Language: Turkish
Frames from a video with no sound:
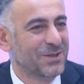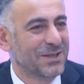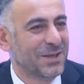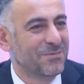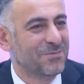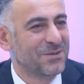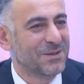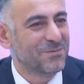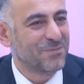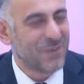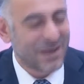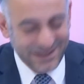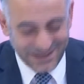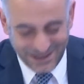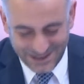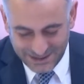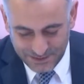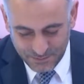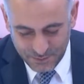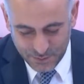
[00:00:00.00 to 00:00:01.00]
tabii bizim
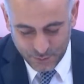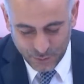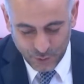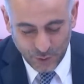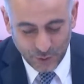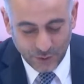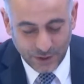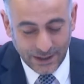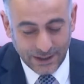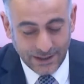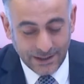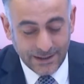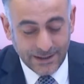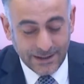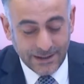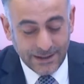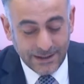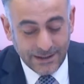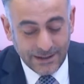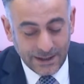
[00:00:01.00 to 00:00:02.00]
beklentimiz bu yönde.
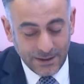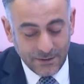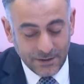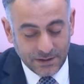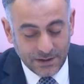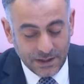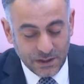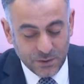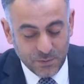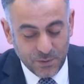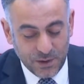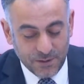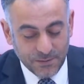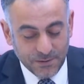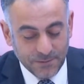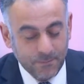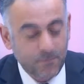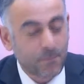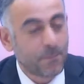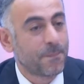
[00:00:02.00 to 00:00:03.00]
Evet Necmi abi,
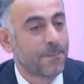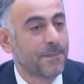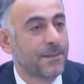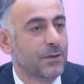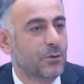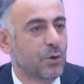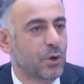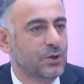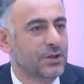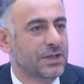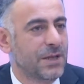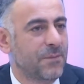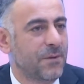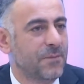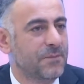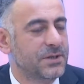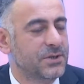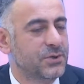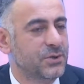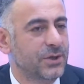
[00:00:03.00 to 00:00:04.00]
Göztepe
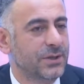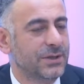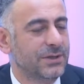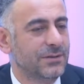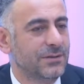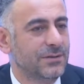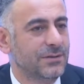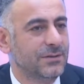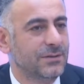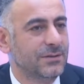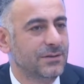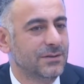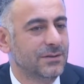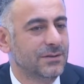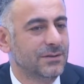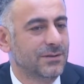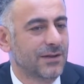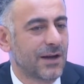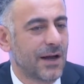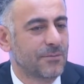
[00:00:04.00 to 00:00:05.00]
maçı
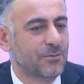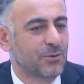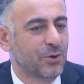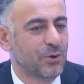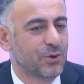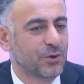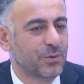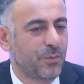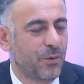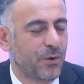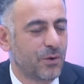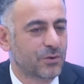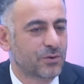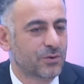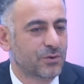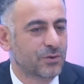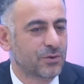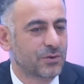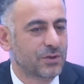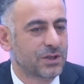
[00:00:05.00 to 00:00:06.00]
e, Trabzonspor
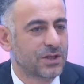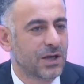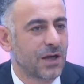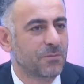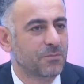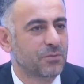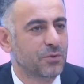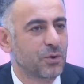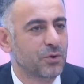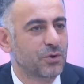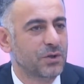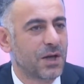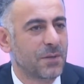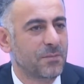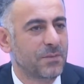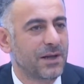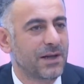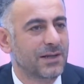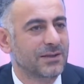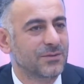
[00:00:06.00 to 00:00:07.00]
şampiyonluğa
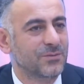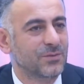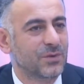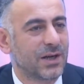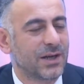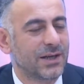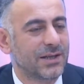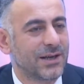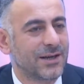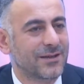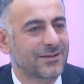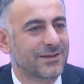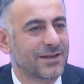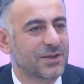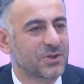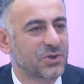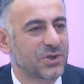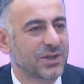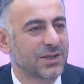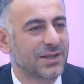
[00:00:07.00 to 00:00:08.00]
bir adım daha
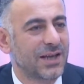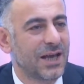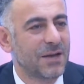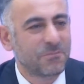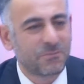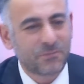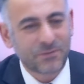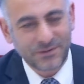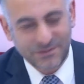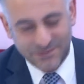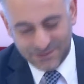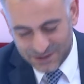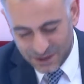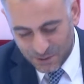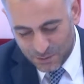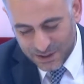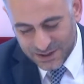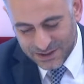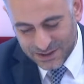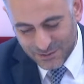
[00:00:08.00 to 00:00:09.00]
yaklaştı. Hep
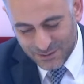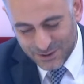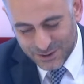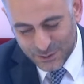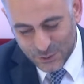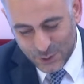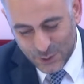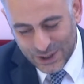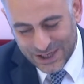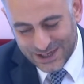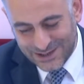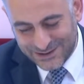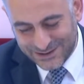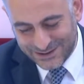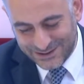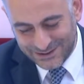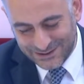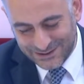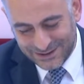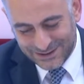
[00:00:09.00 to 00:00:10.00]
zaman zaman
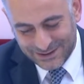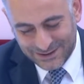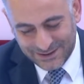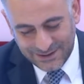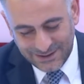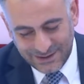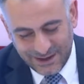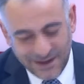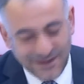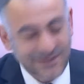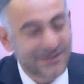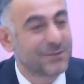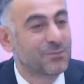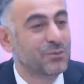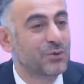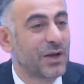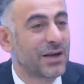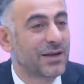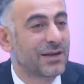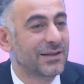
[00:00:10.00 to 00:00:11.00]
söylersin artık bu
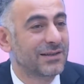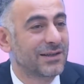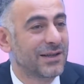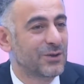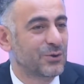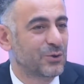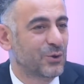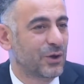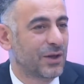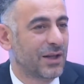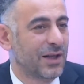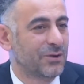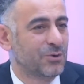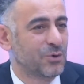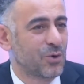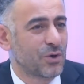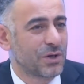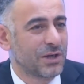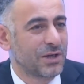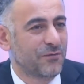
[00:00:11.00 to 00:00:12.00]
dakikadan sonra
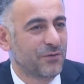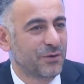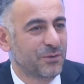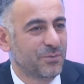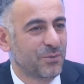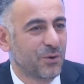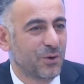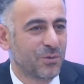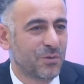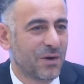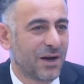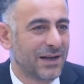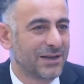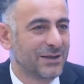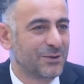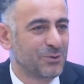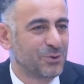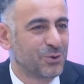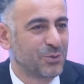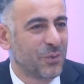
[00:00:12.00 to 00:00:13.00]
çok iyi futbol mu? Hayır
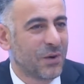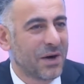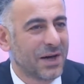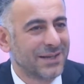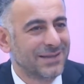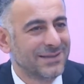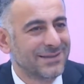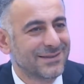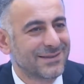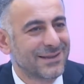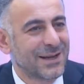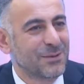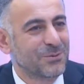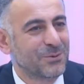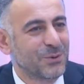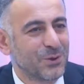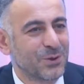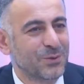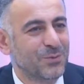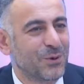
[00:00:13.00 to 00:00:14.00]
3 puan.
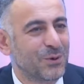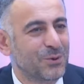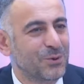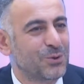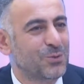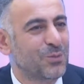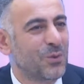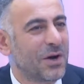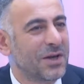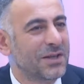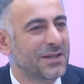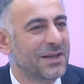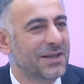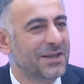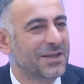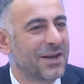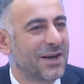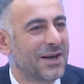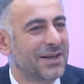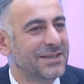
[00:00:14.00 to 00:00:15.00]
Trabzonspor evet, 3
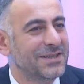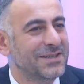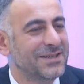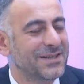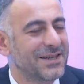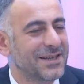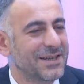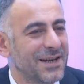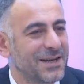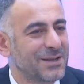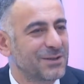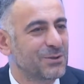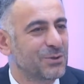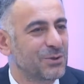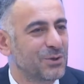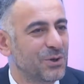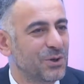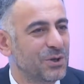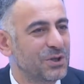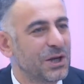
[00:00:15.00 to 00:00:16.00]
puanlarını hanesine
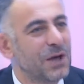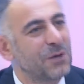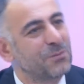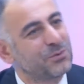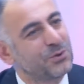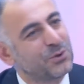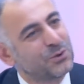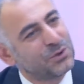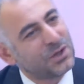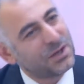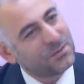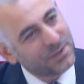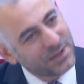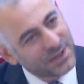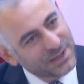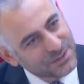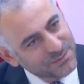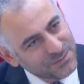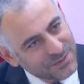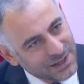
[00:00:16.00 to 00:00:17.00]
yazdırıyor. Şampiyonluğa bir
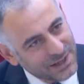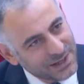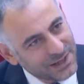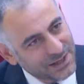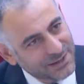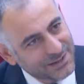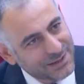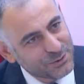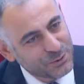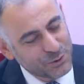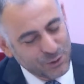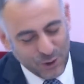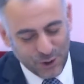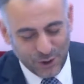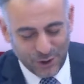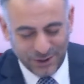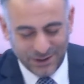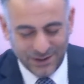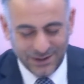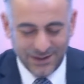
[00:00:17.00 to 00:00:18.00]
adım daha
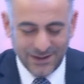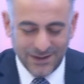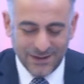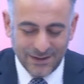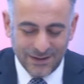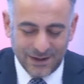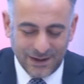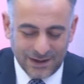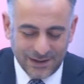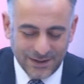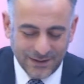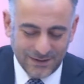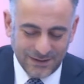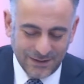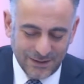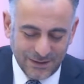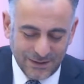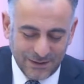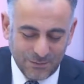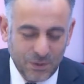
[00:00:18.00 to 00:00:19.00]
yaklaşıyor.
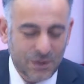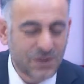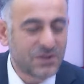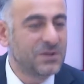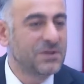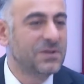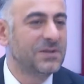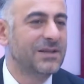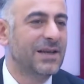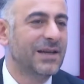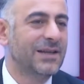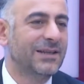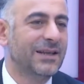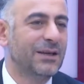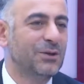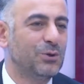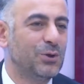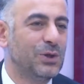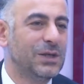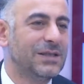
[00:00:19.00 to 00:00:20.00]
Artı maçı izlerken
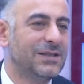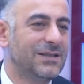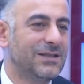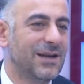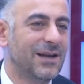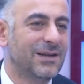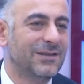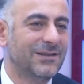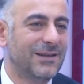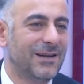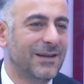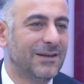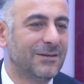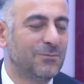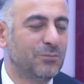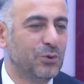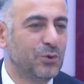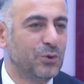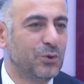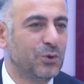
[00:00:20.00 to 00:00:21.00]
şu hissiyata
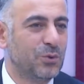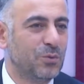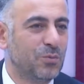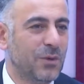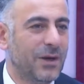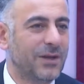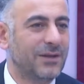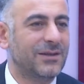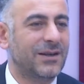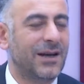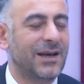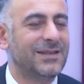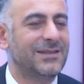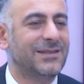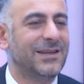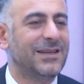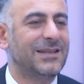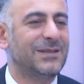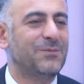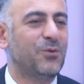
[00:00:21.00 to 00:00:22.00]
büründüm ben.
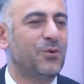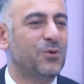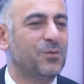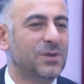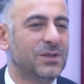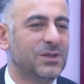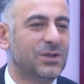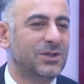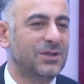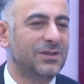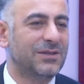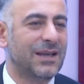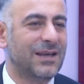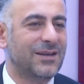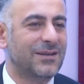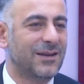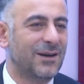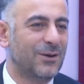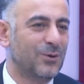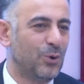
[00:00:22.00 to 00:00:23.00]
Kayseri Spor maçının
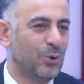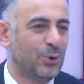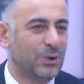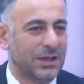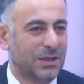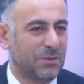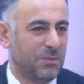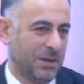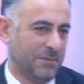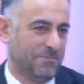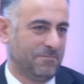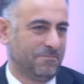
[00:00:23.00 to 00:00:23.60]
tekrarı oldu gibi.